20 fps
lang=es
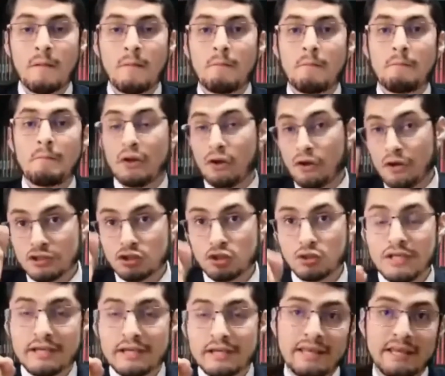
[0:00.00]
Pero
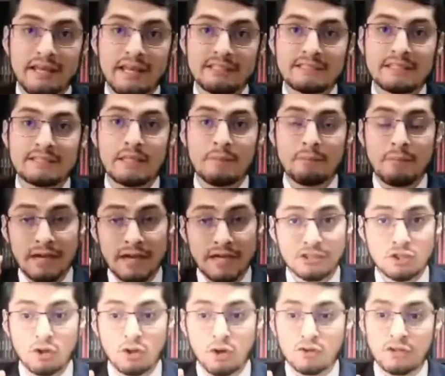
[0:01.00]
resulta que la Iglesia también ha
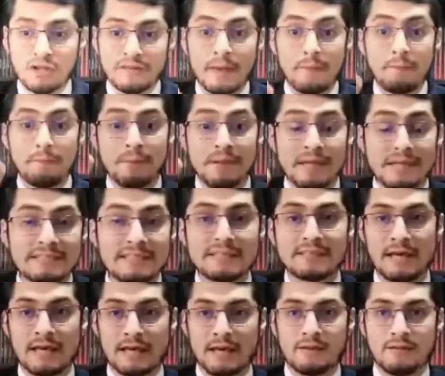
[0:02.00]
hecho condena
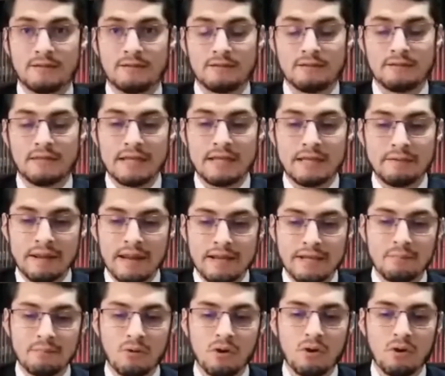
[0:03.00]
explícita del
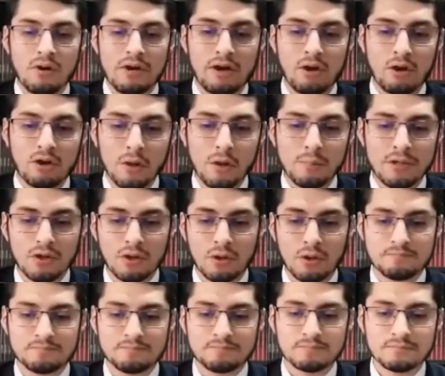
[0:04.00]
liberalismo
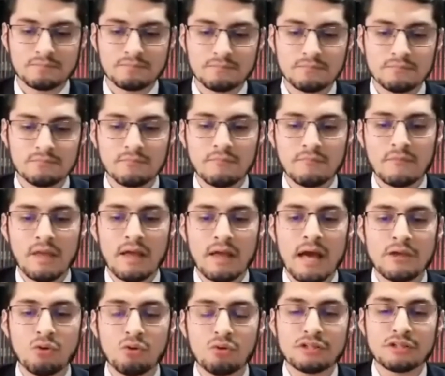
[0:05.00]
económico
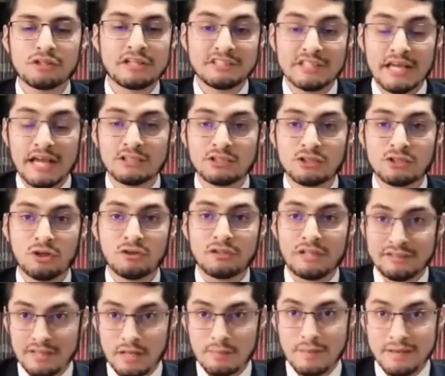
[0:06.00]
hay un
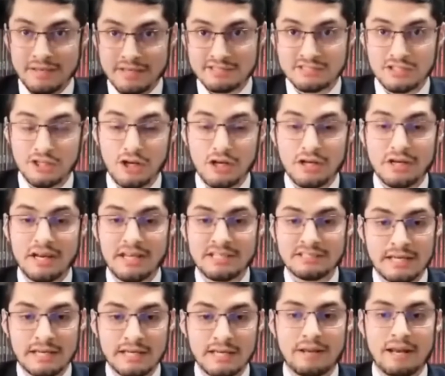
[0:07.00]
rechazo desde el magisterio de la
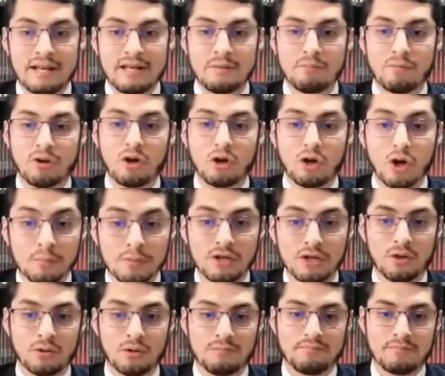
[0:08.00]
Iglesia al liberalismo
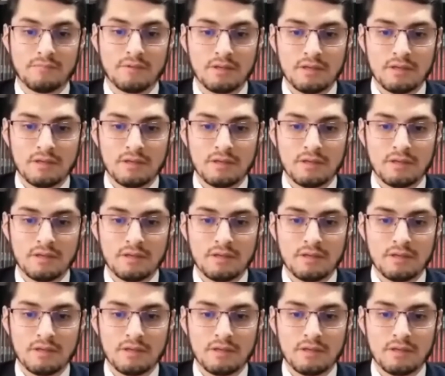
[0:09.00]
económico.